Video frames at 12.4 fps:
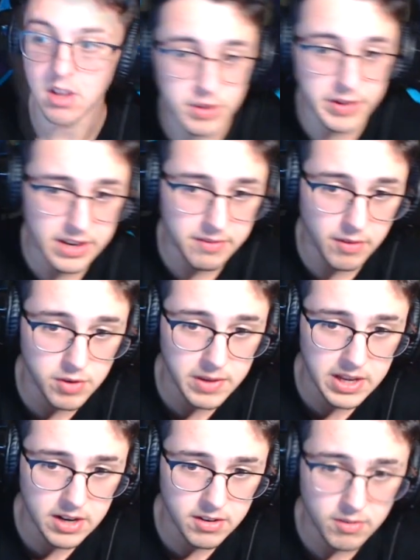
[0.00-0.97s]
Vamos a ver, vamos a
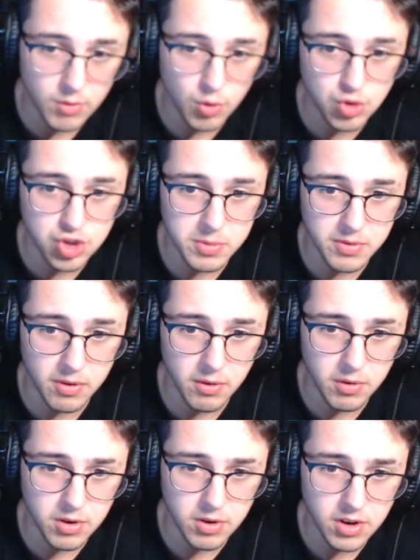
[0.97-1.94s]
ver. Un cuchillo, por
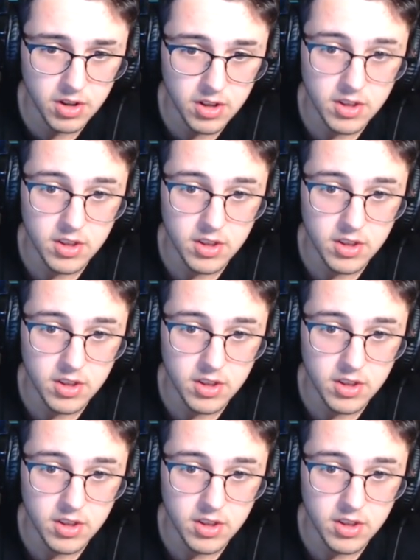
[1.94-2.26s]
favor.